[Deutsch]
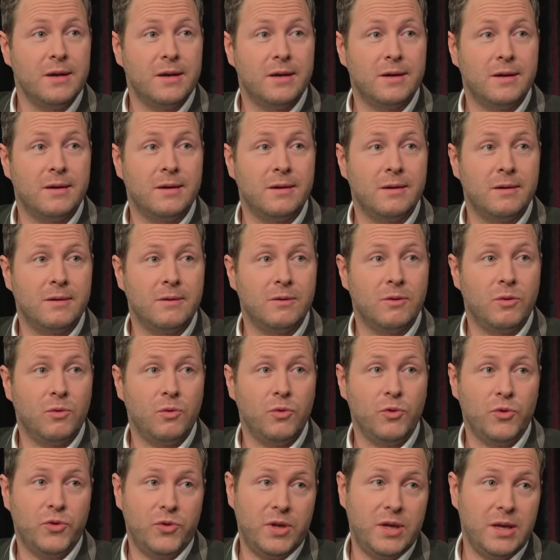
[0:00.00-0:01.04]
Äh,
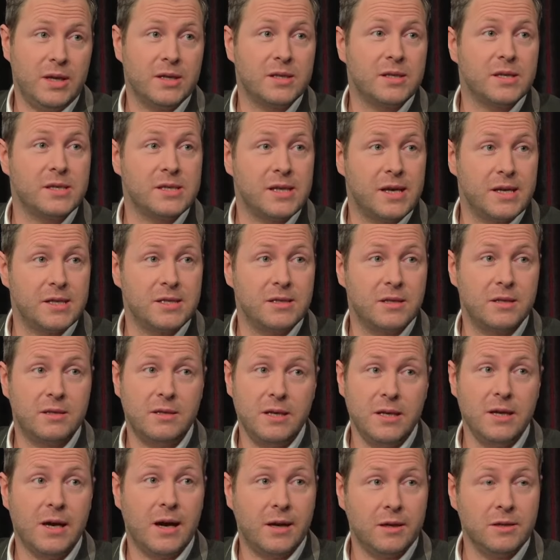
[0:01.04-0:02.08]
und die, das heißt,
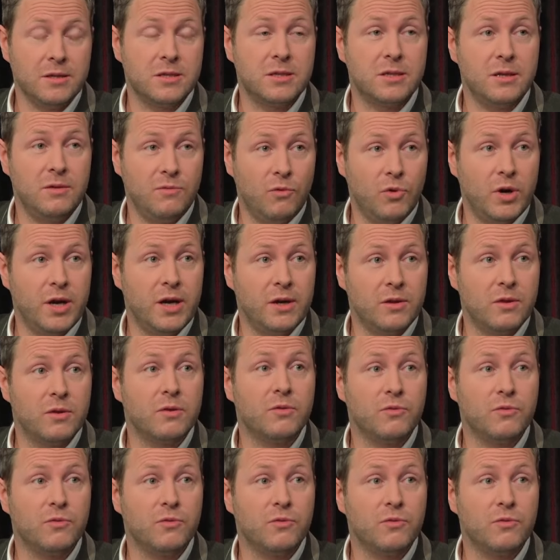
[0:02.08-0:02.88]
die Angst in Wahrheit